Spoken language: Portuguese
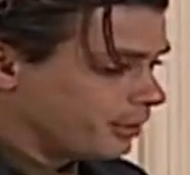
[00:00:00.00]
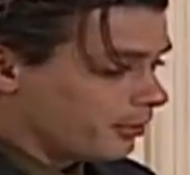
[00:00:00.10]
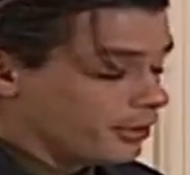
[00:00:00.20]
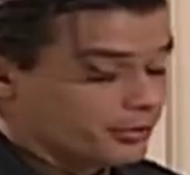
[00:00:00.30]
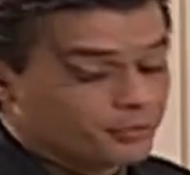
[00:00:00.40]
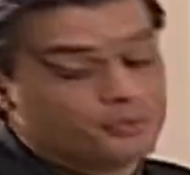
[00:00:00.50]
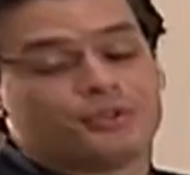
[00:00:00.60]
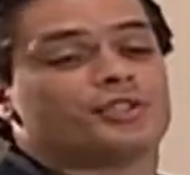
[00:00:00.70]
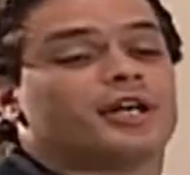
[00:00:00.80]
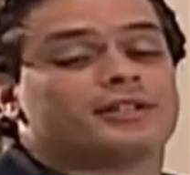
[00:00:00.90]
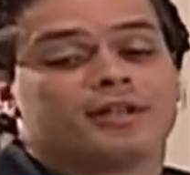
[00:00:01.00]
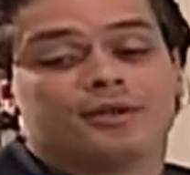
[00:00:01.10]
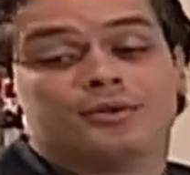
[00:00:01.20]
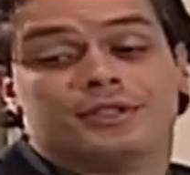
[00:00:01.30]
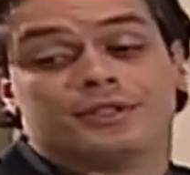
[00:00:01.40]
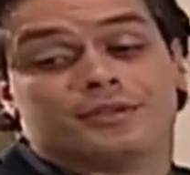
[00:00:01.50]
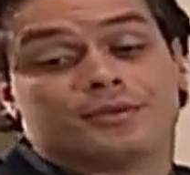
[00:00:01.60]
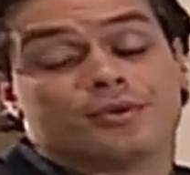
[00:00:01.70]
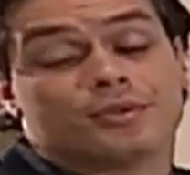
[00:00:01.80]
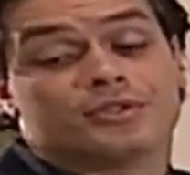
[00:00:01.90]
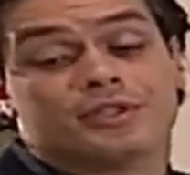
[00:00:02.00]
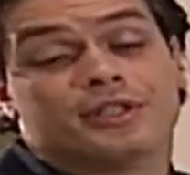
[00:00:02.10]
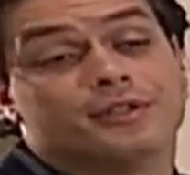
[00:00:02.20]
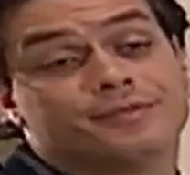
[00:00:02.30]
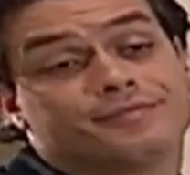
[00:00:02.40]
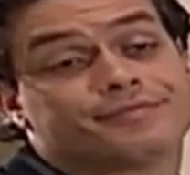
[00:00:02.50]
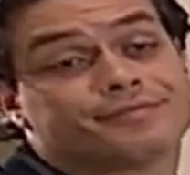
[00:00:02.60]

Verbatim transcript: Tem uma reunião muito chata lá hoje com o uhum. conselho.